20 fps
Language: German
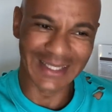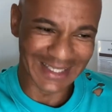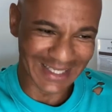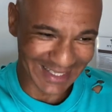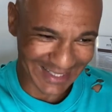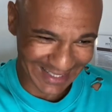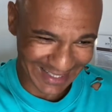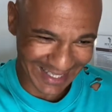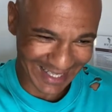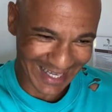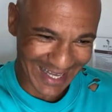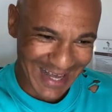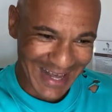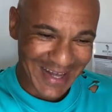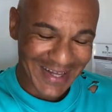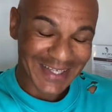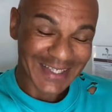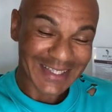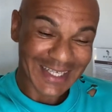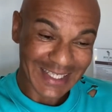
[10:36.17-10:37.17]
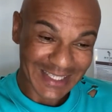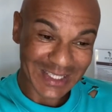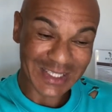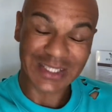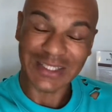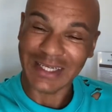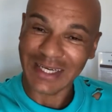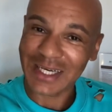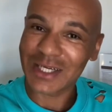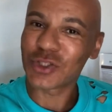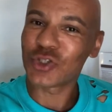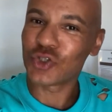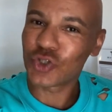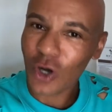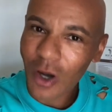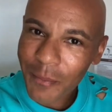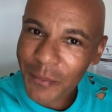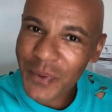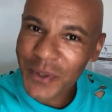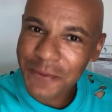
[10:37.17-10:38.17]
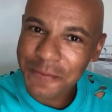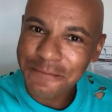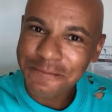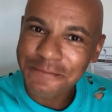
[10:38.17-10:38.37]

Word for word: Das ist, das ist deren Job.